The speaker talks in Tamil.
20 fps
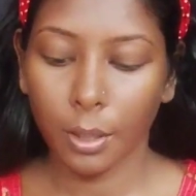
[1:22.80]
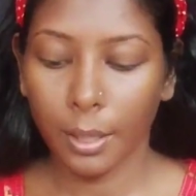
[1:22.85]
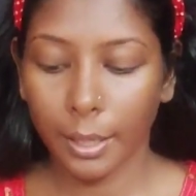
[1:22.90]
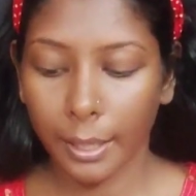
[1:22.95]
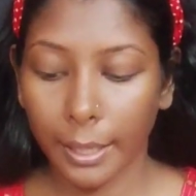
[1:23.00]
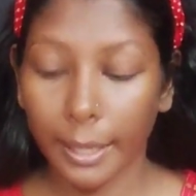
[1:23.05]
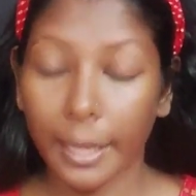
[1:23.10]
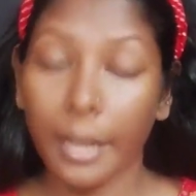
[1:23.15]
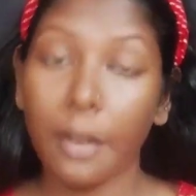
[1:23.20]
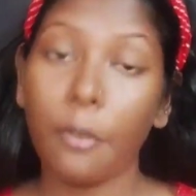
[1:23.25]

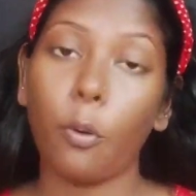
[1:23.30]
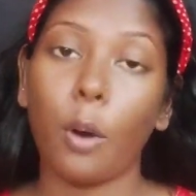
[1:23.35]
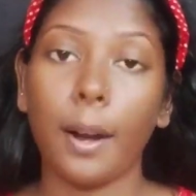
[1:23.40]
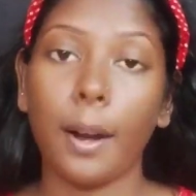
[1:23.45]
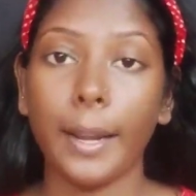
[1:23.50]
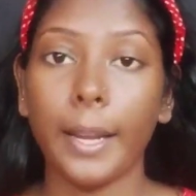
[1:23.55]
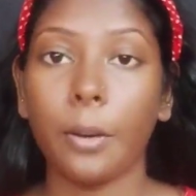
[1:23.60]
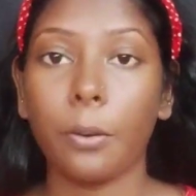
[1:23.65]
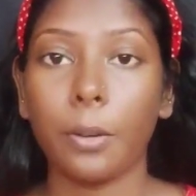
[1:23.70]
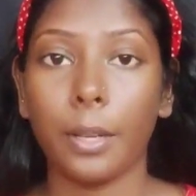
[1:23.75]
இல்லைனா
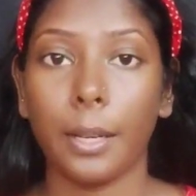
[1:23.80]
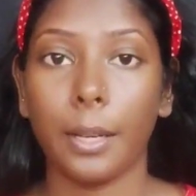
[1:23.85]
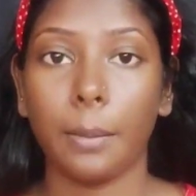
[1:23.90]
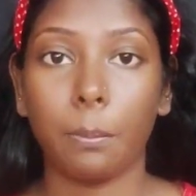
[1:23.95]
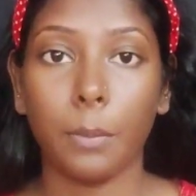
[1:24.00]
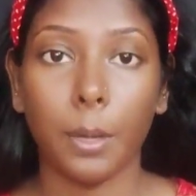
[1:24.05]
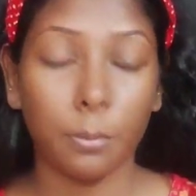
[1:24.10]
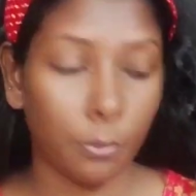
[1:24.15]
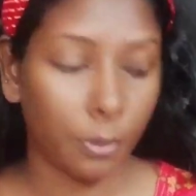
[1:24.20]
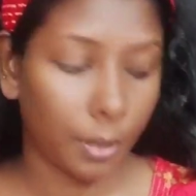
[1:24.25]
வாடையோட
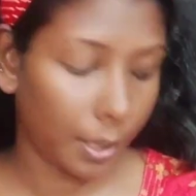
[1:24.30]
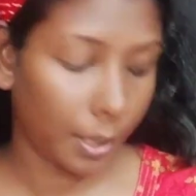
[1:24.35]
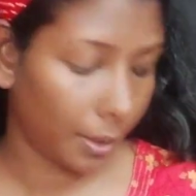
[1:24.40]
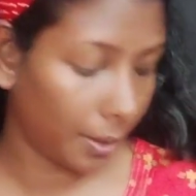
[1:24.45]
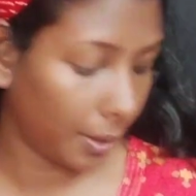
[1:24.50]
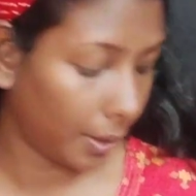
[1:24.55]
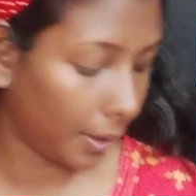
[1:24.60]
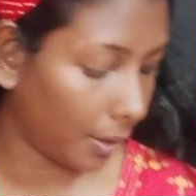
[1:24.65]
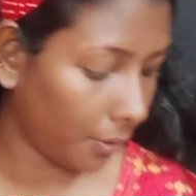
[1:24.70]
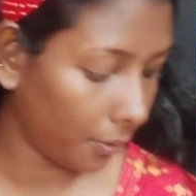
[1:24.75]
லிப்பாம் கூட
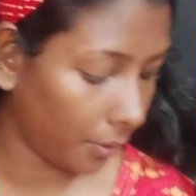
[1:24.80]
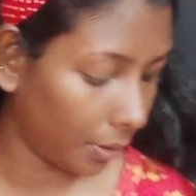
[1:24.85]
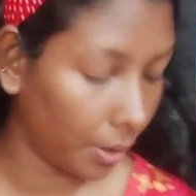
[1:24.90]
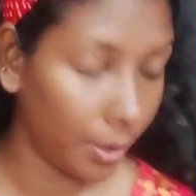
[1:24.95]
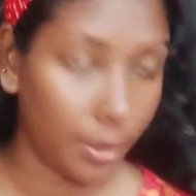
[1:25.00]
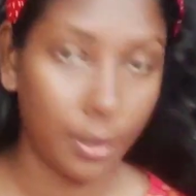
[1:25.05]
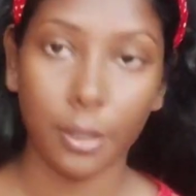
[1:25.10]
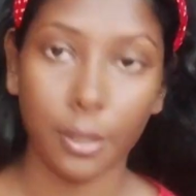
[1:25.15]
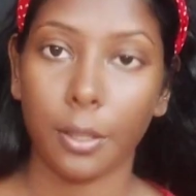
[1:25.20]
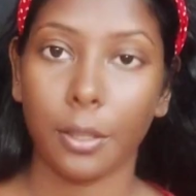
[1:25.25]
எடுத்துக்கலாம்
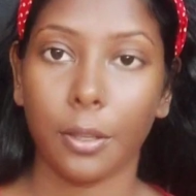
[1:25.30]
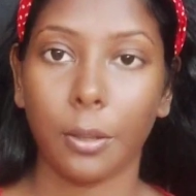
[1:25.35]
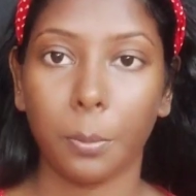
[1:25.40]
உங்களுக்கு